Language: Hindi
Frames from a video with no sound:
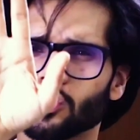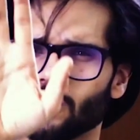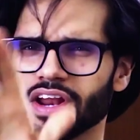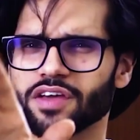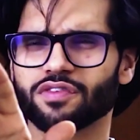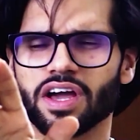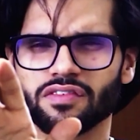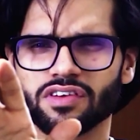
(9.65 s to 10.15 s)

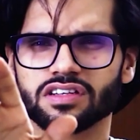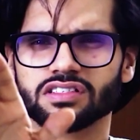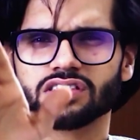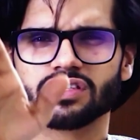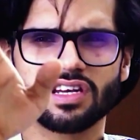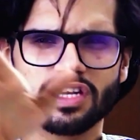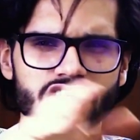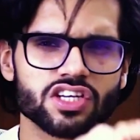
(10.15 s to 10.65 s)
25 फाइव
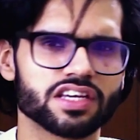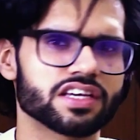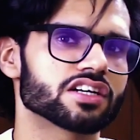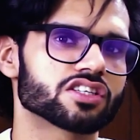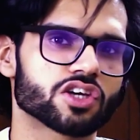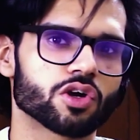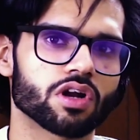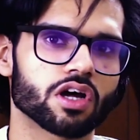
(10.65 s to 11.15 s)
इयर्स से नीचे की
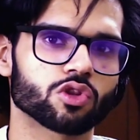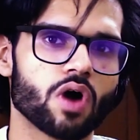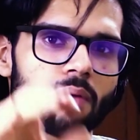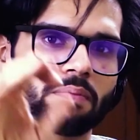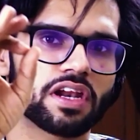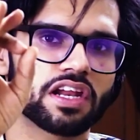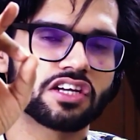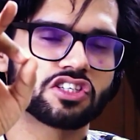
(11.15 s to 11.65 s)
एज के हो ना तो
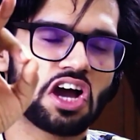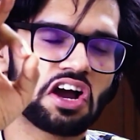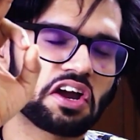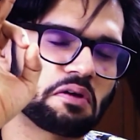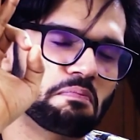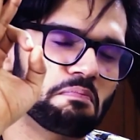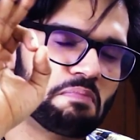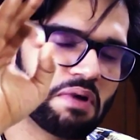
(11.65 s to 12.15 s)
आपके लिए
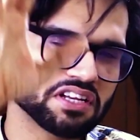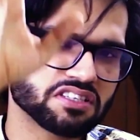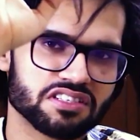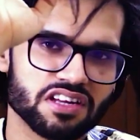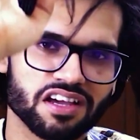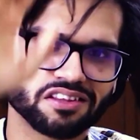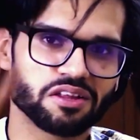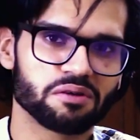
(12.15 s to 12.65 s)
जैकेट
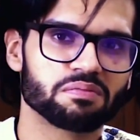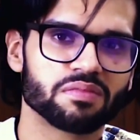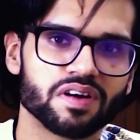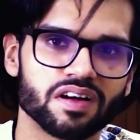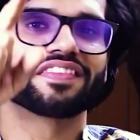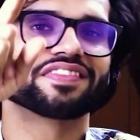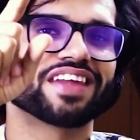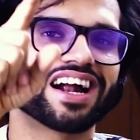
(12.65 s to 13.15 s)
बेस्ट है एकदम
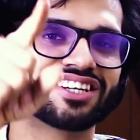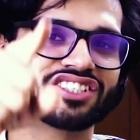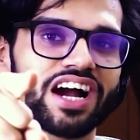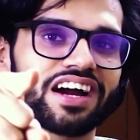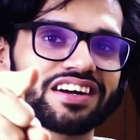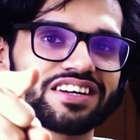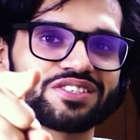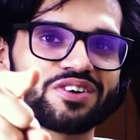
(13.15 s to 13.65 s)
एंड दैट
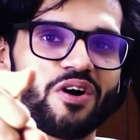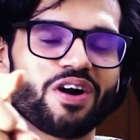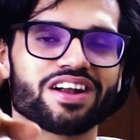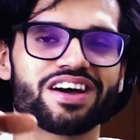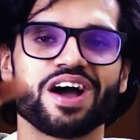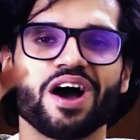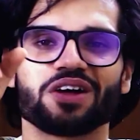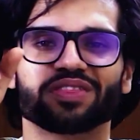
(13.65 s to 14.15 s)
जैकेट इज
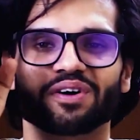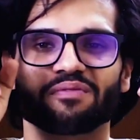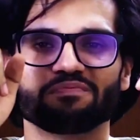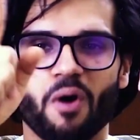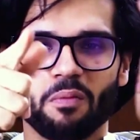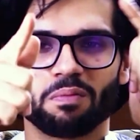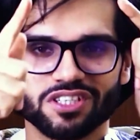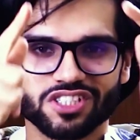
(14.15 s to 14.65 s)
कॉल्ड द
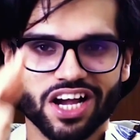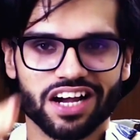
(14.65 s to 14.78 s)
बॉम्बर